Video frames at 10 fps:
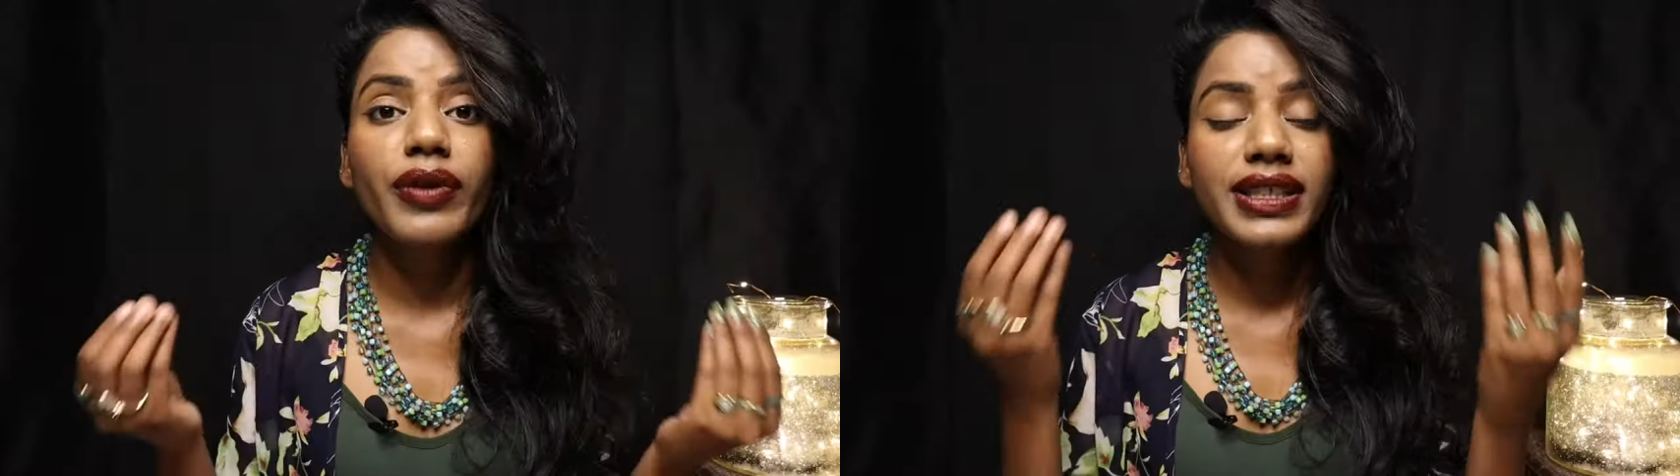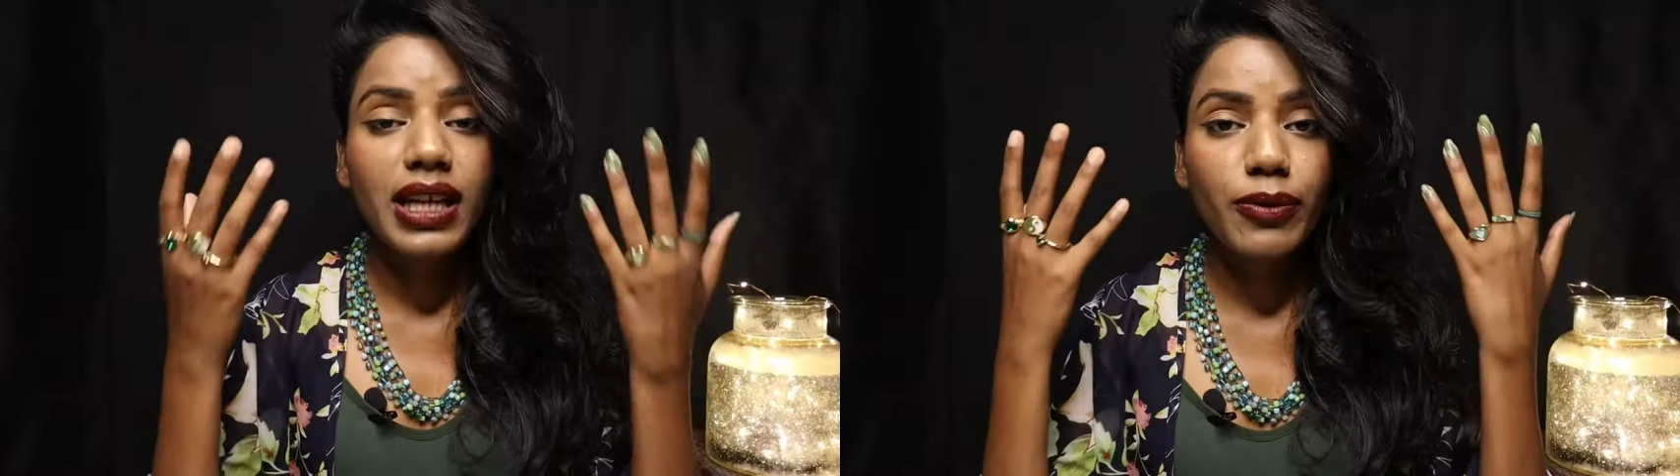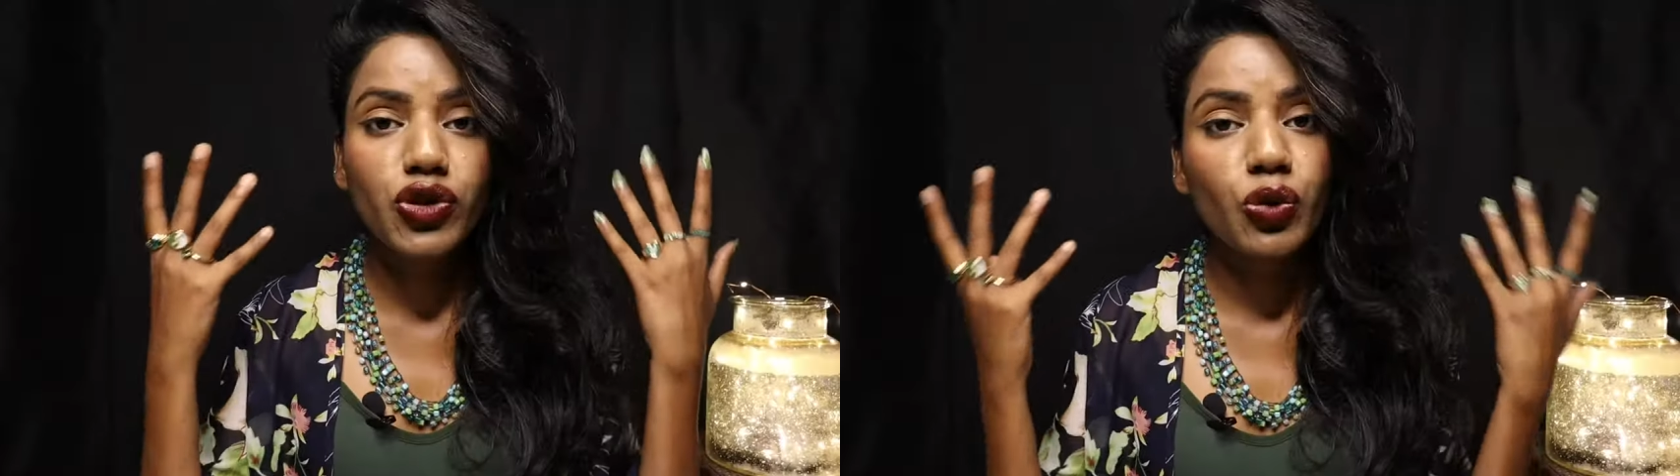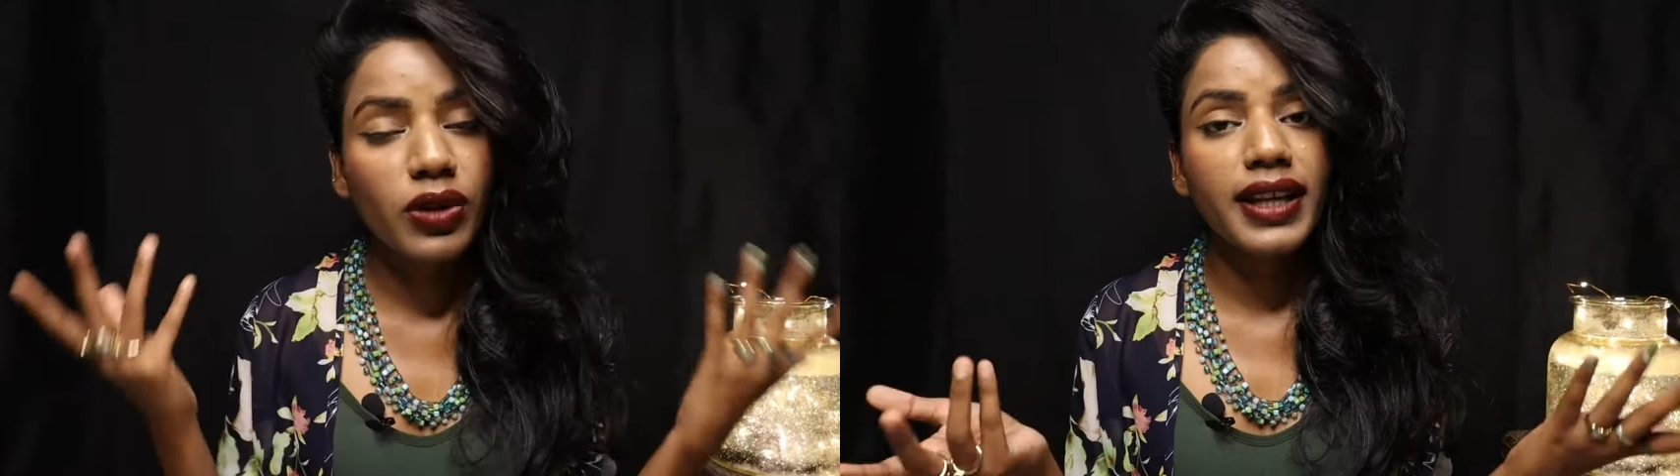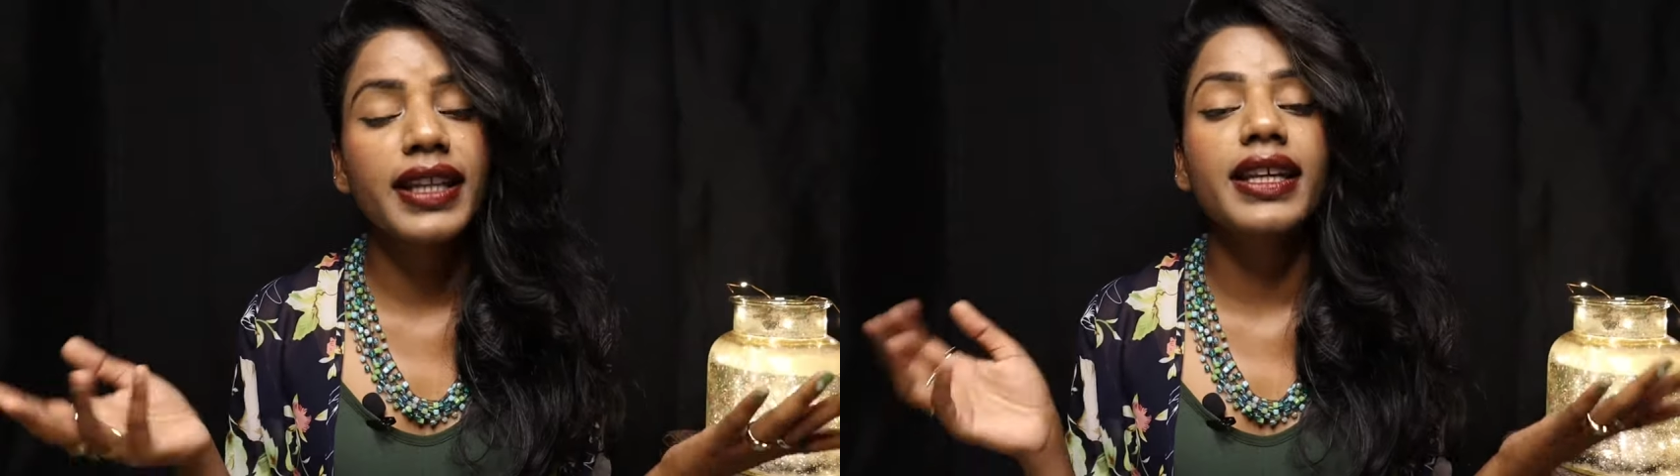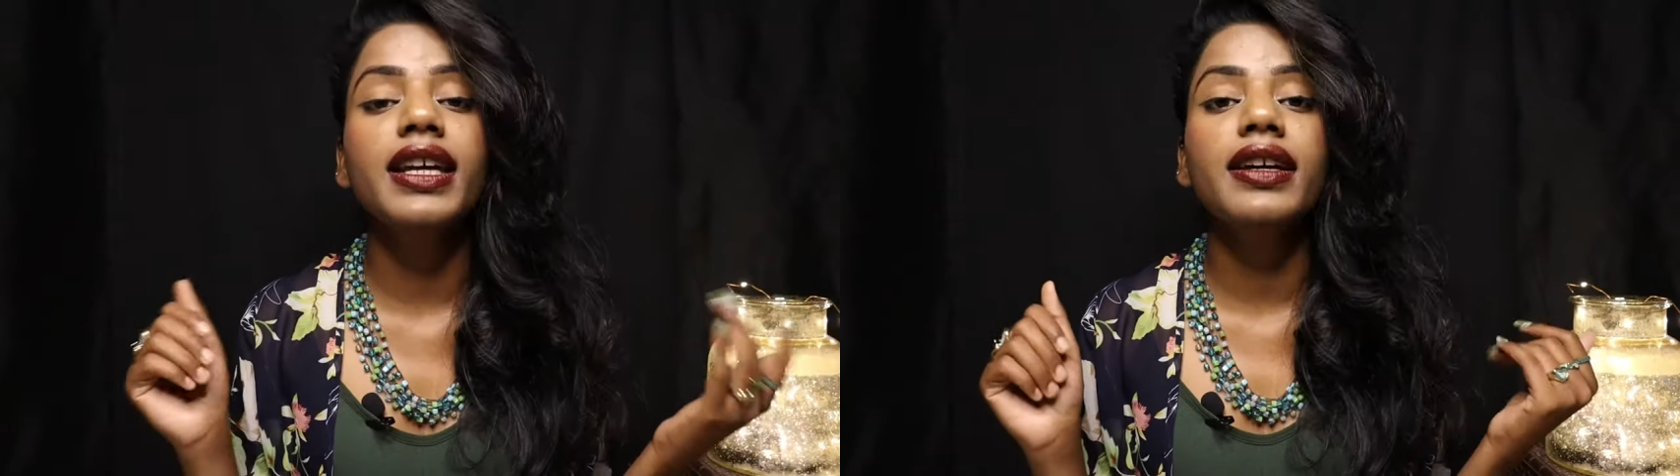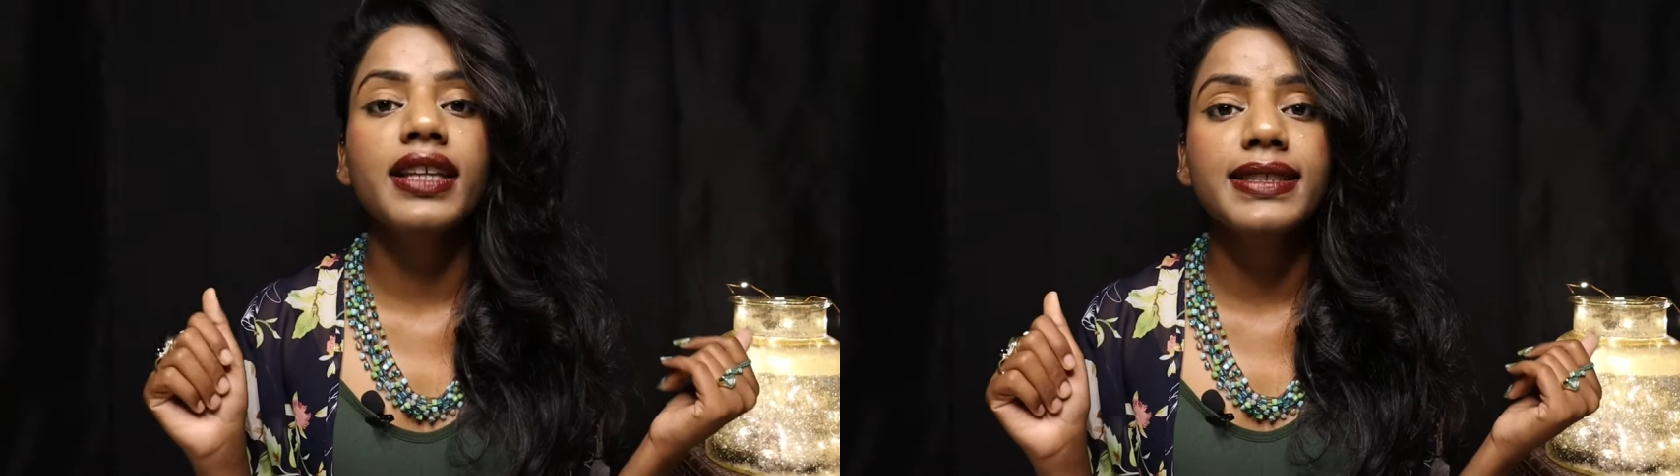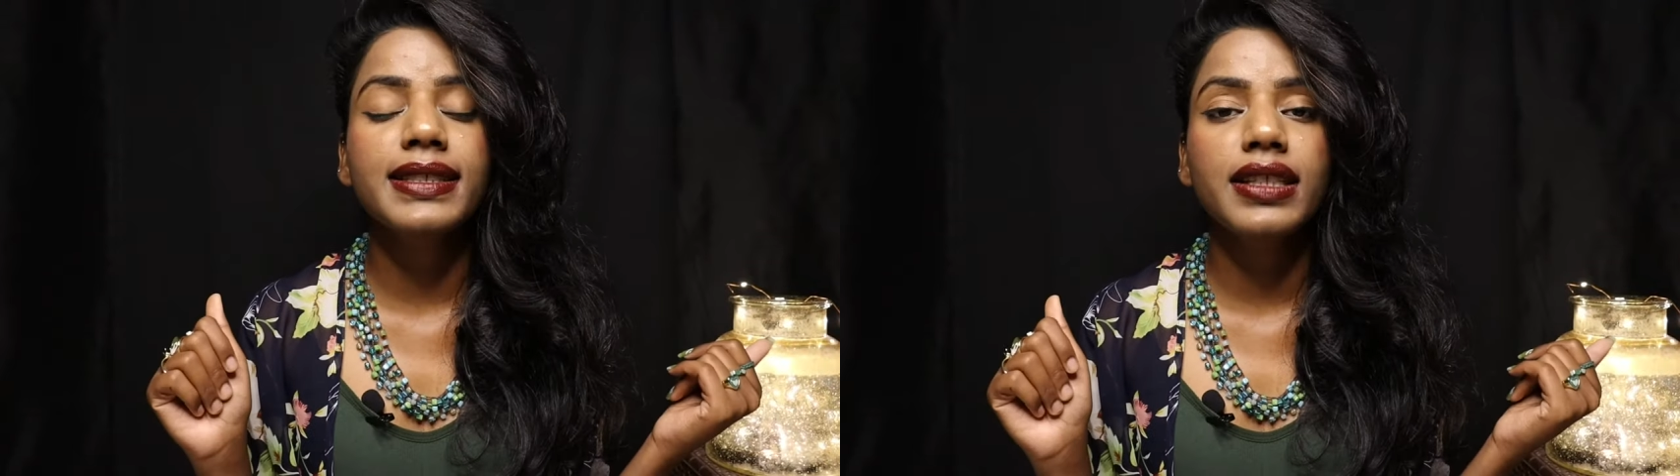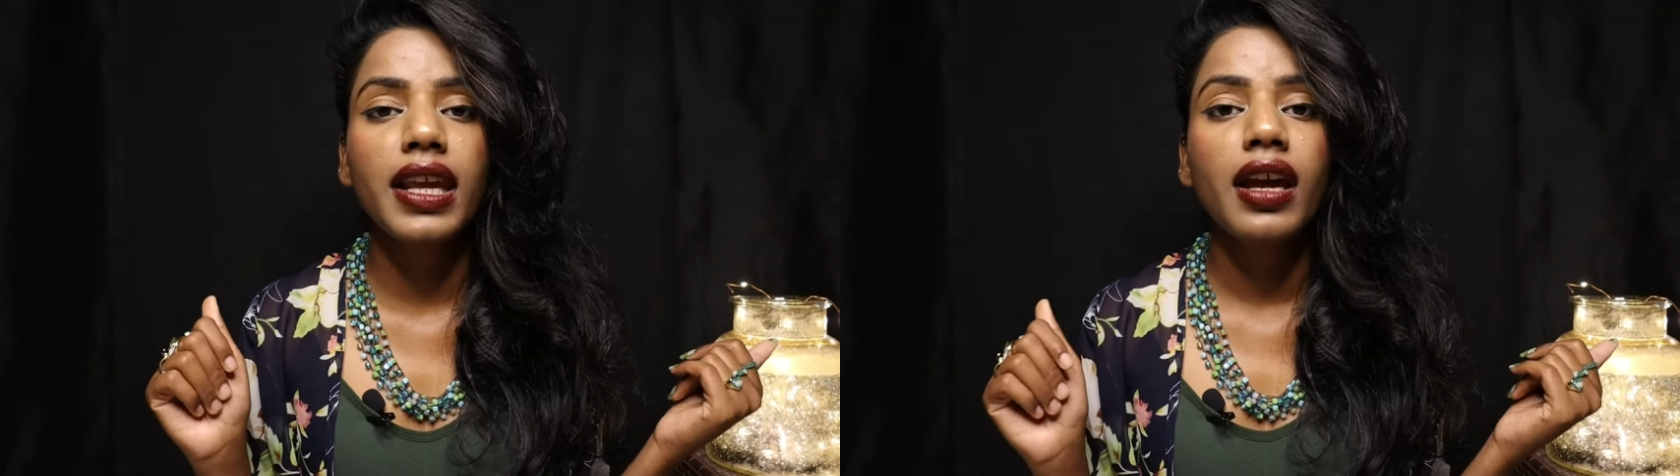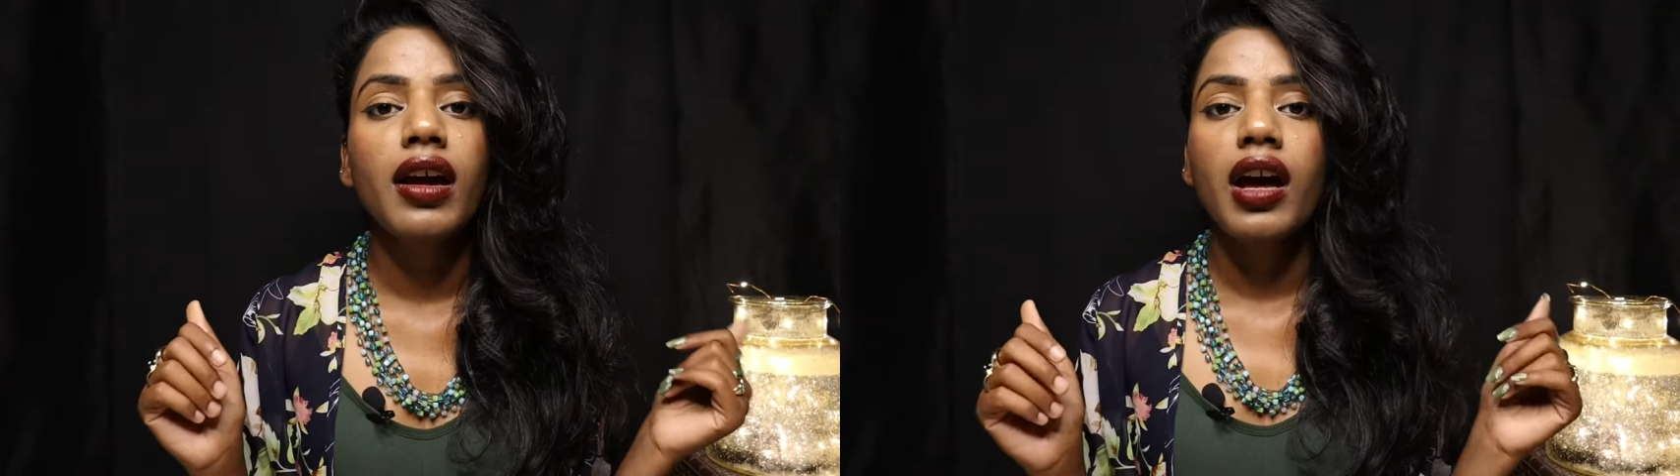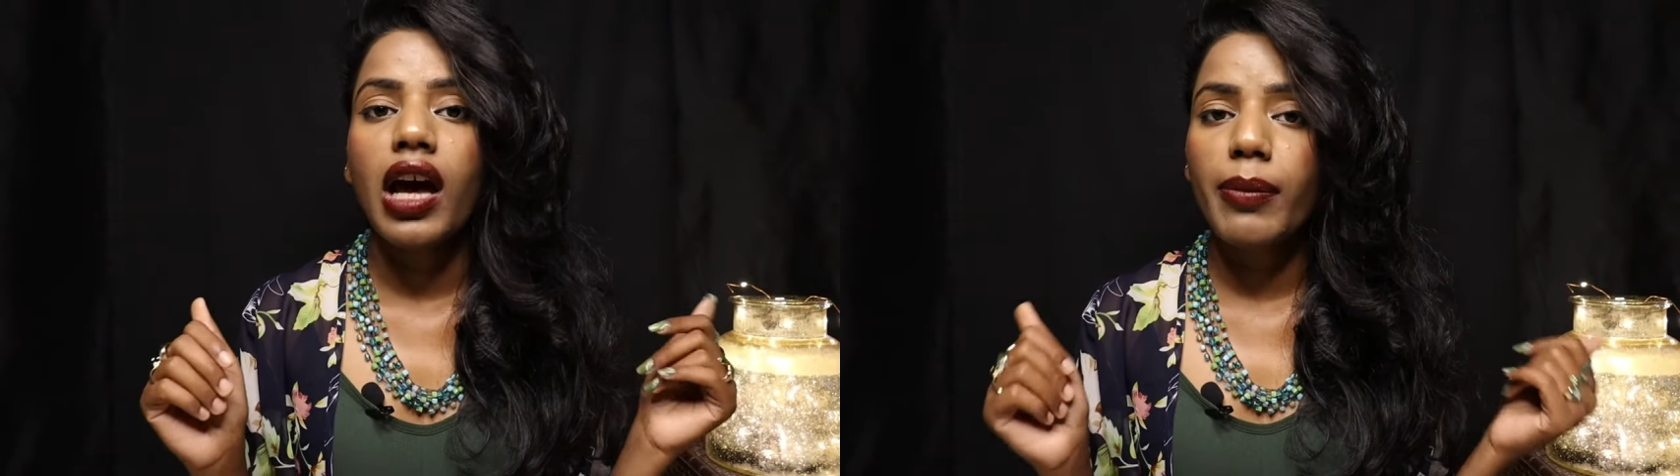बात तो वैसे आपको छूना ही नहीं है अननेसेसरी